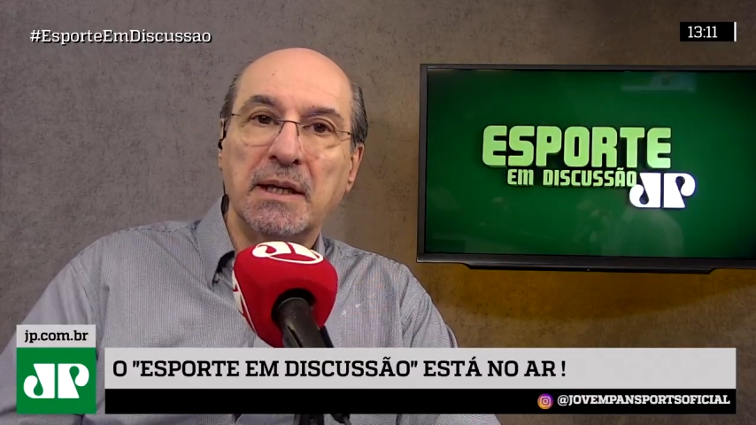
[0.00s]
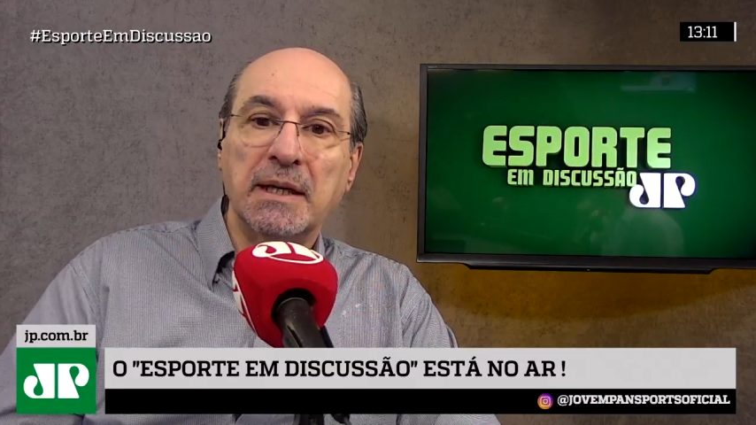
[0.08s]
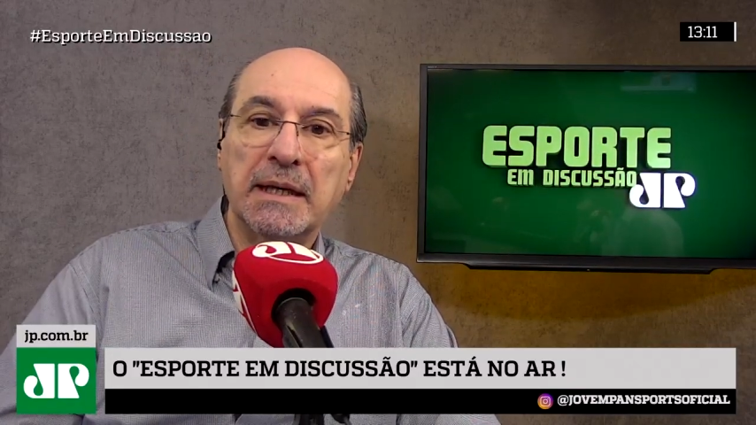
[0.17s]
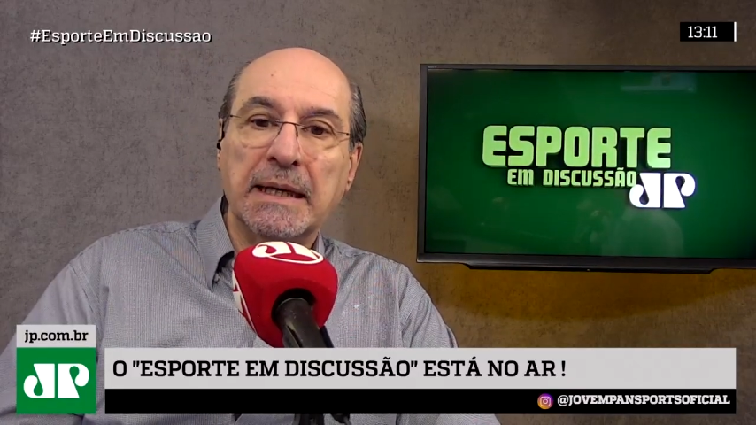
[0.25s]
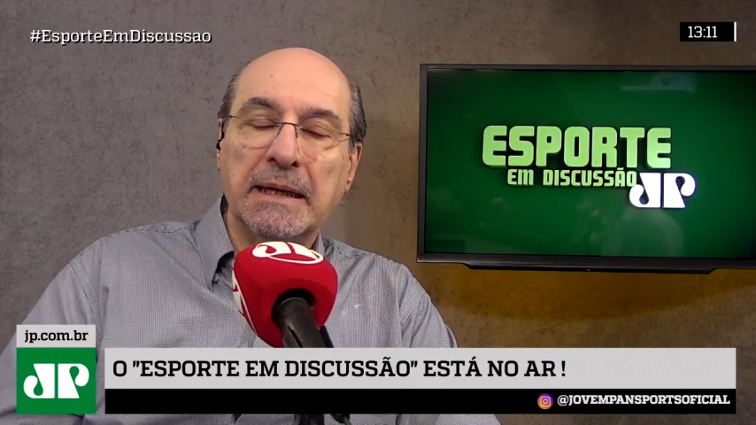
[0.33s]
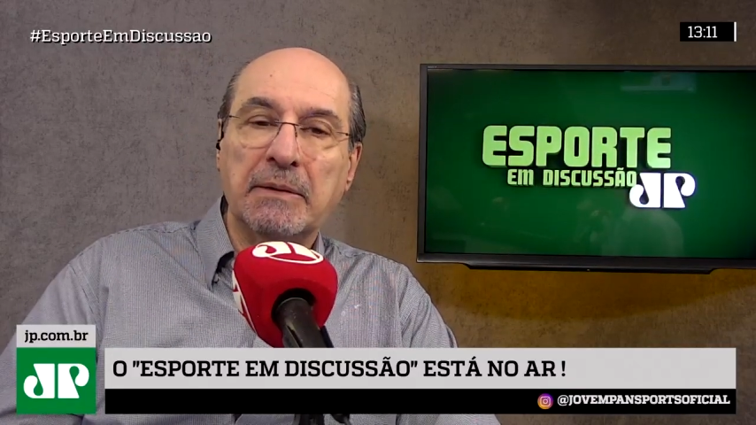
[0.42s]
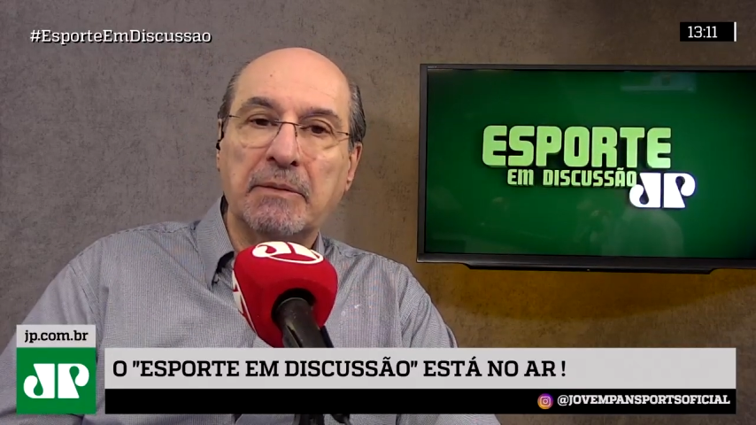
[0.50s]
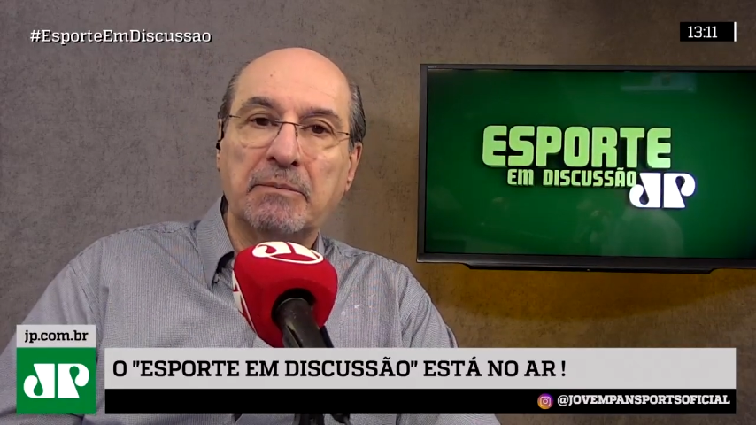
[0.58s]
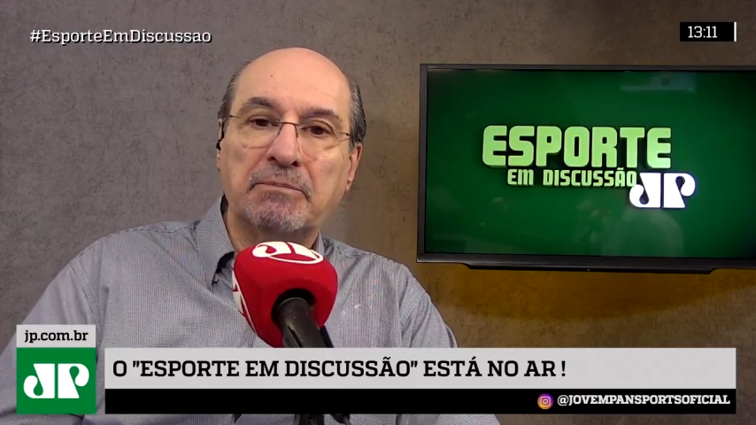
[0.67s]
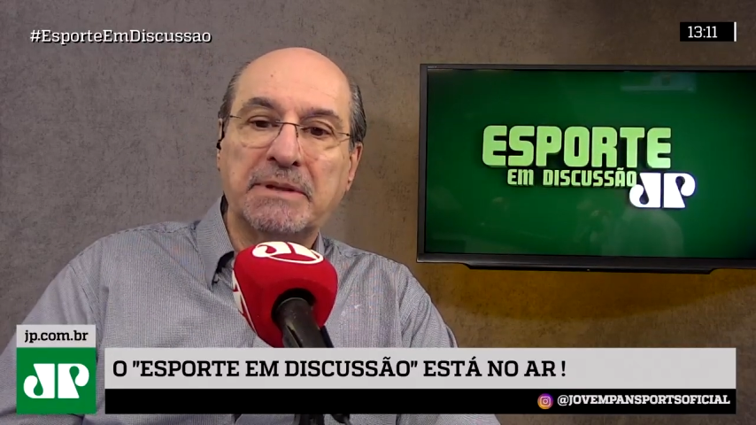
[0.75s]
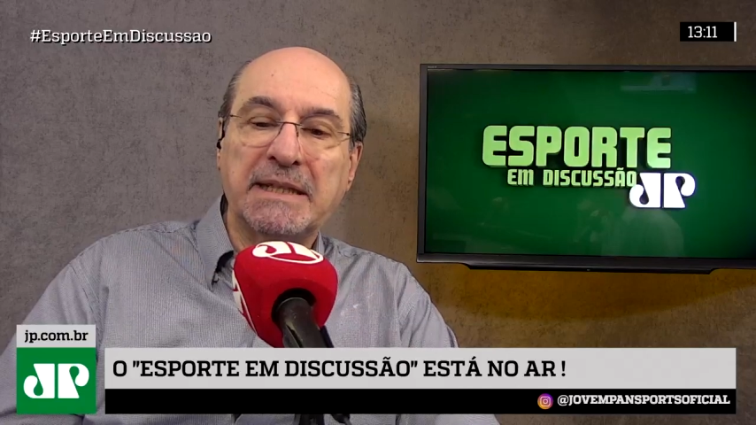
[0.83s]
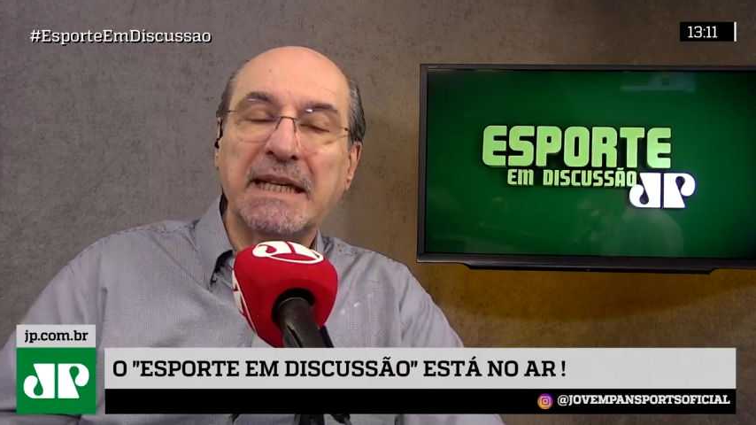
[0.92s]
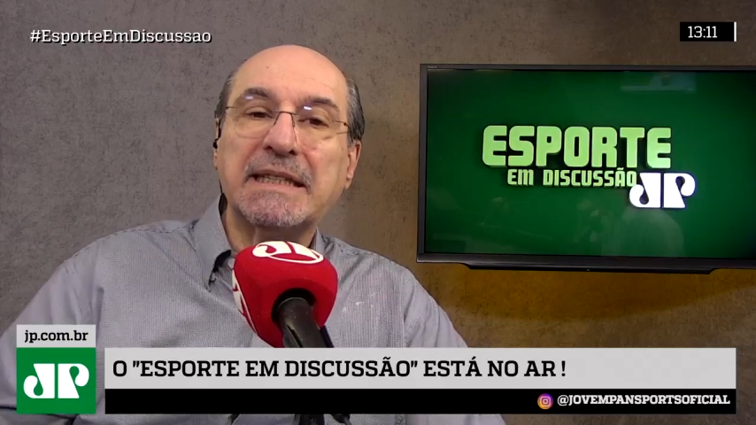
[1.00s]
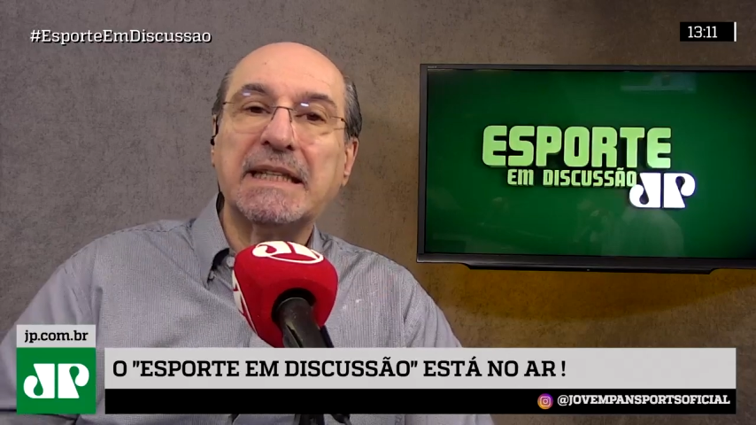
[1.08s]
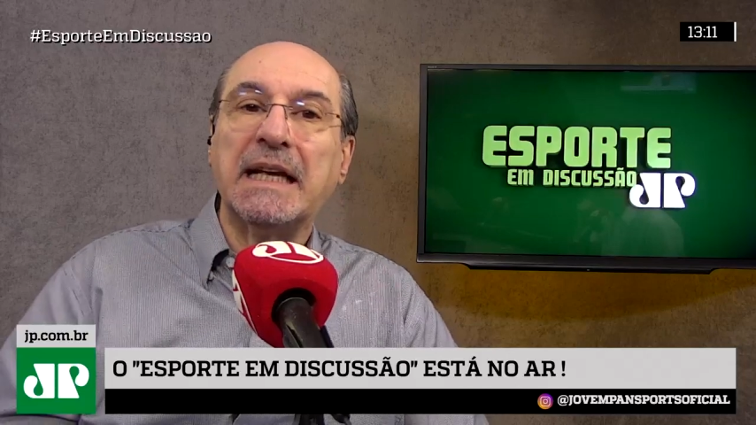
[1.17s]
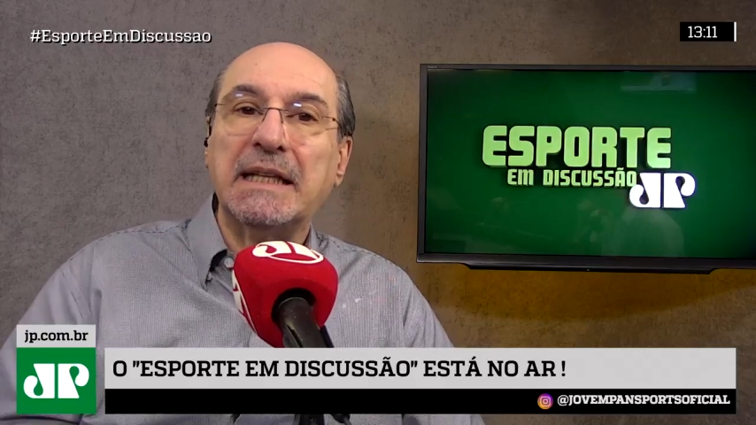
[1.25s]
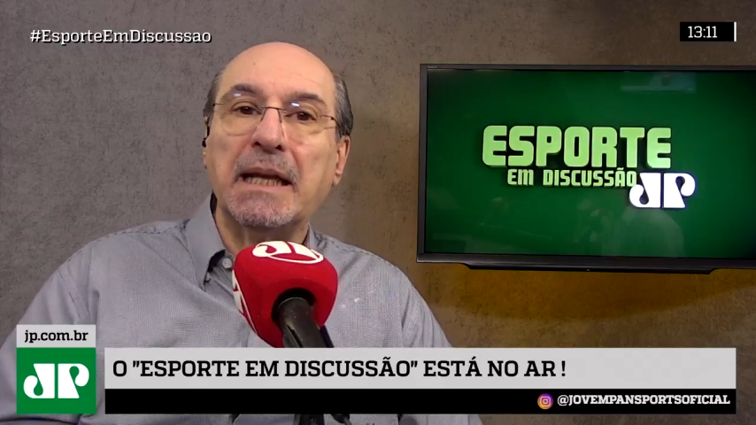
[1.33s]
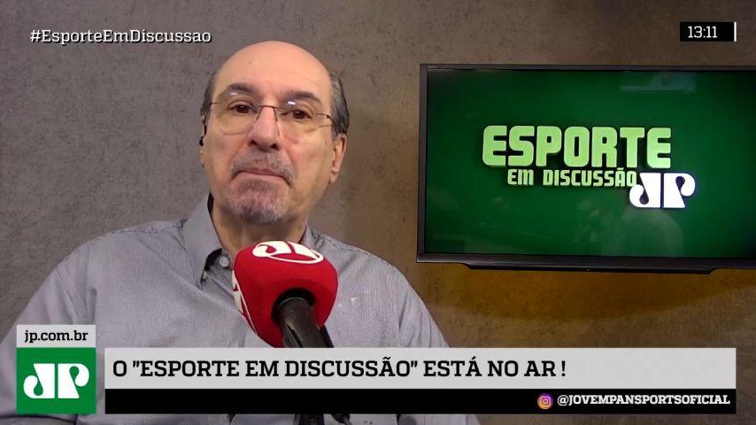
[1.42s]
eh, se
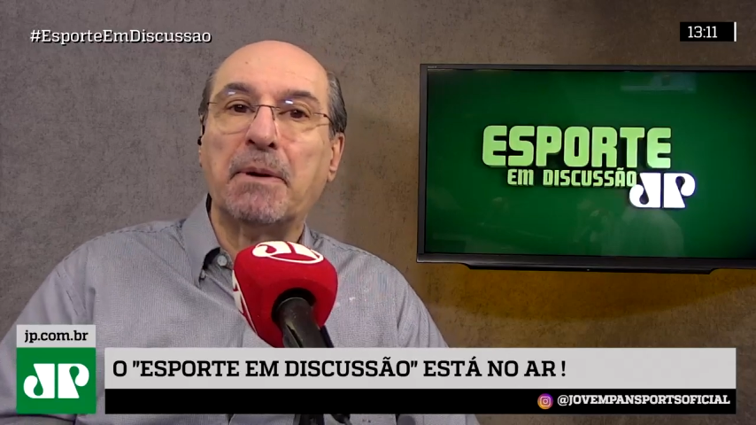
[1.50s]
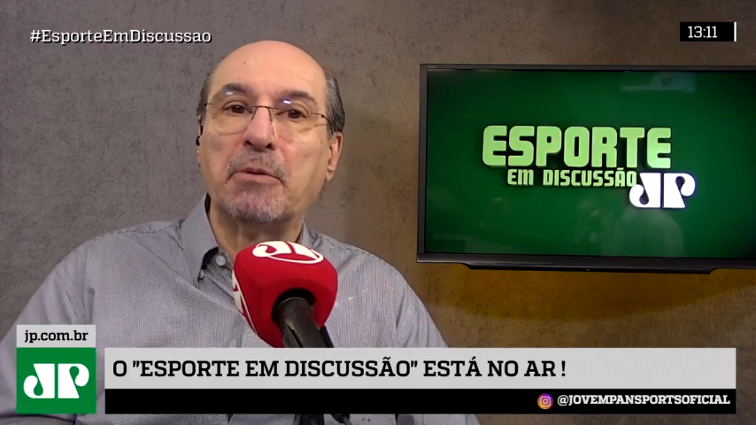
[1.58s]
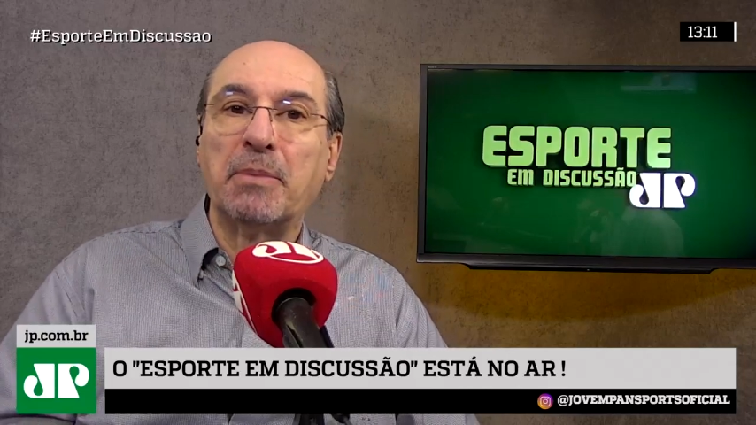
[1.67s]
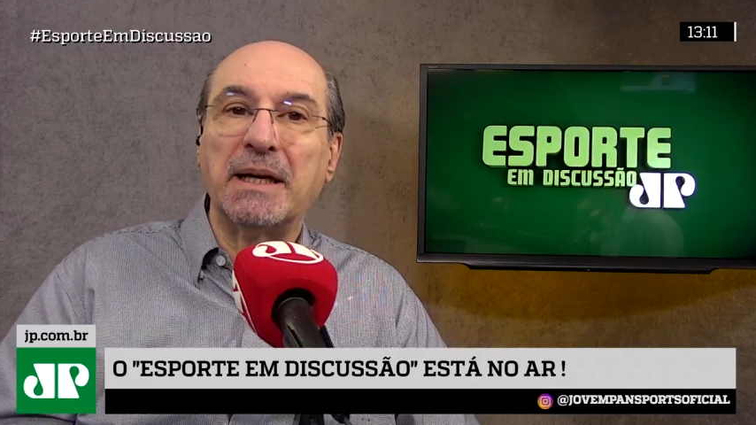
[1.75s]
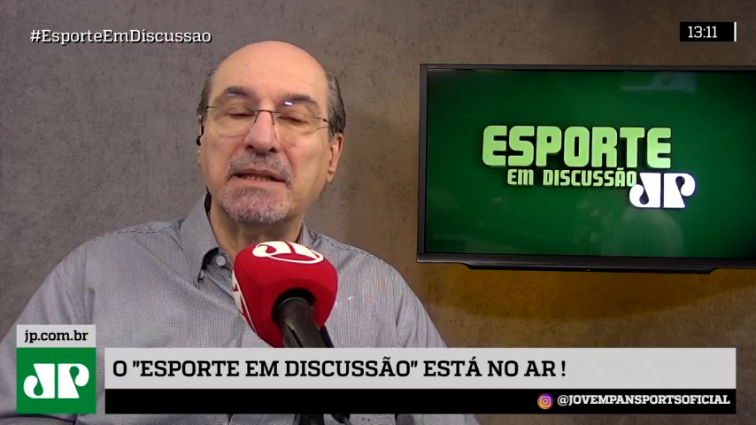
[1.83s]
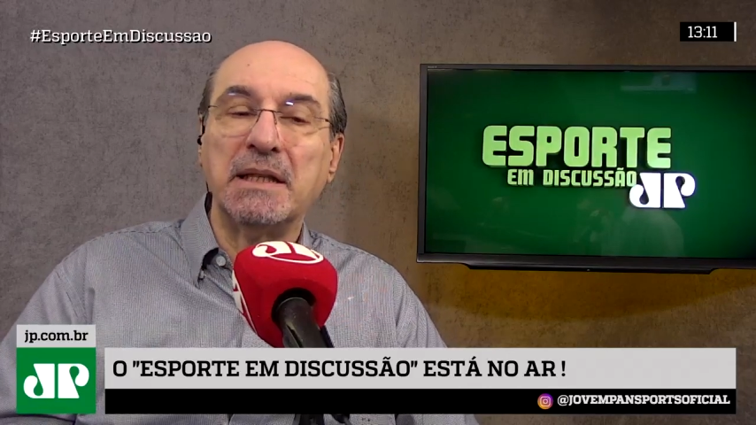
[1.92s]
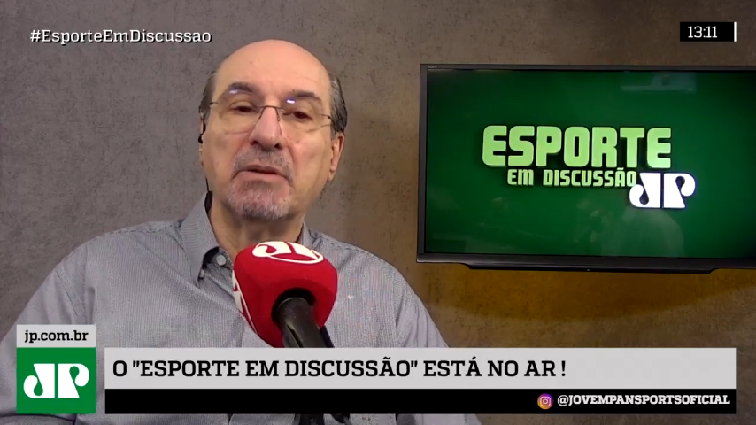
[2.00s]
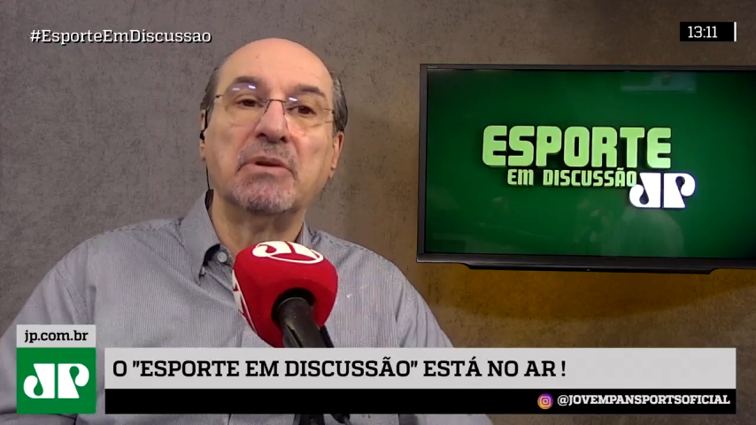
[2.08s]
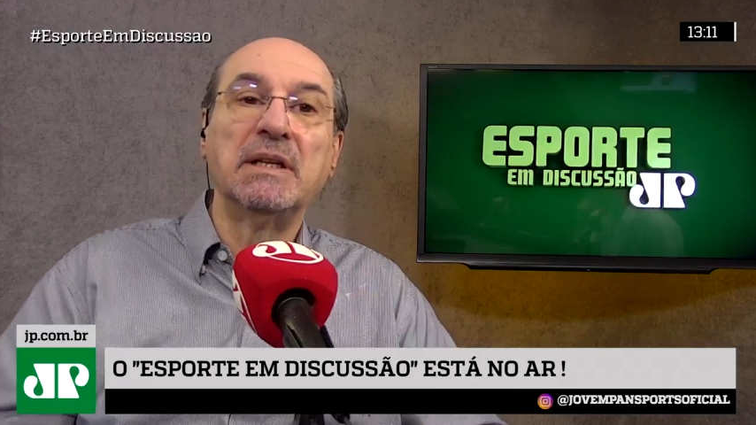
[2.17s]
estender para o Brasil,